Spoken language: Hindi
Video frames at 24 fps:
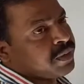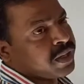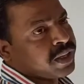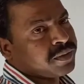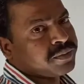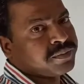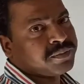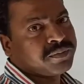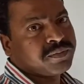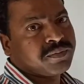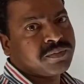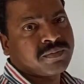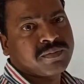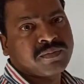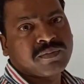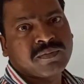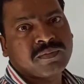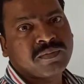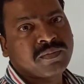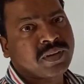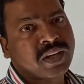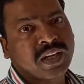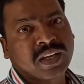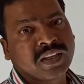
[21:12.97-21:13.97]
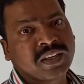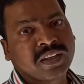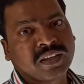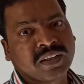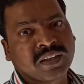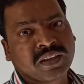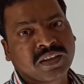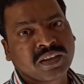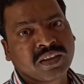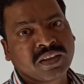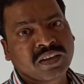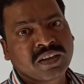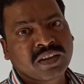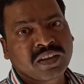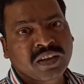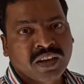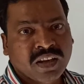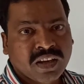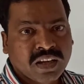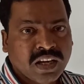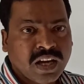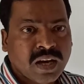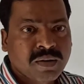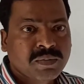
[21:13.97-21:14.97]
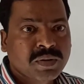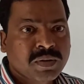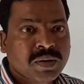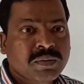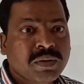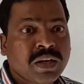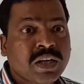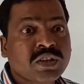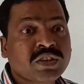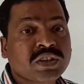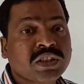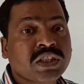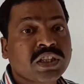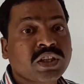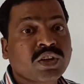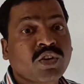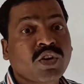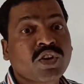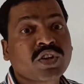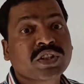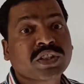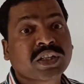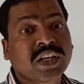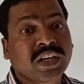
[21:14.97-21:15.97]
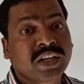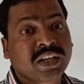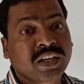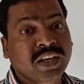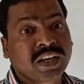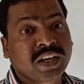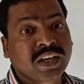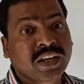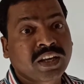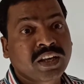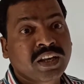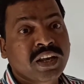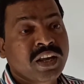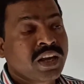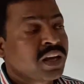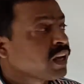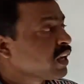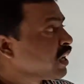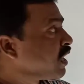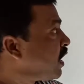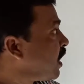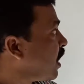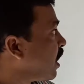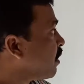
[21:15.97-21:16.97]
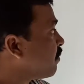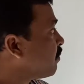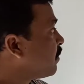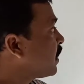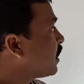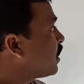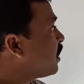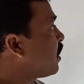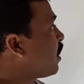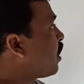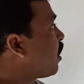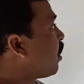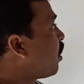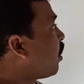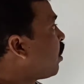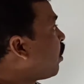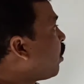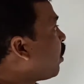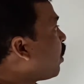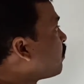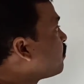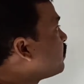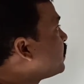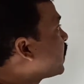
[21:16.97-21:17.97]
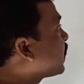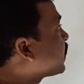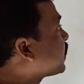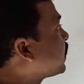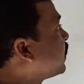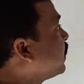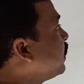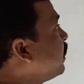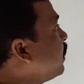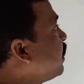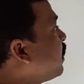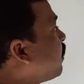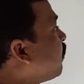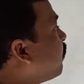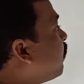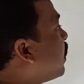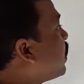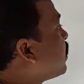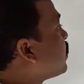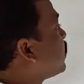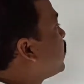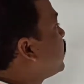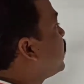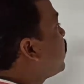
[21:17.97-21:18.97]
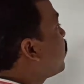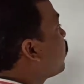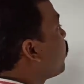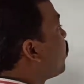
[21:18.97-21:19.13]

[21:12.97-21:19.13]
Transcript: में है नहीं यहाँ पर वेलोसिटी कांस्टेंट है यहाँ पर ऑब्जेक्ट की वेलोसिटी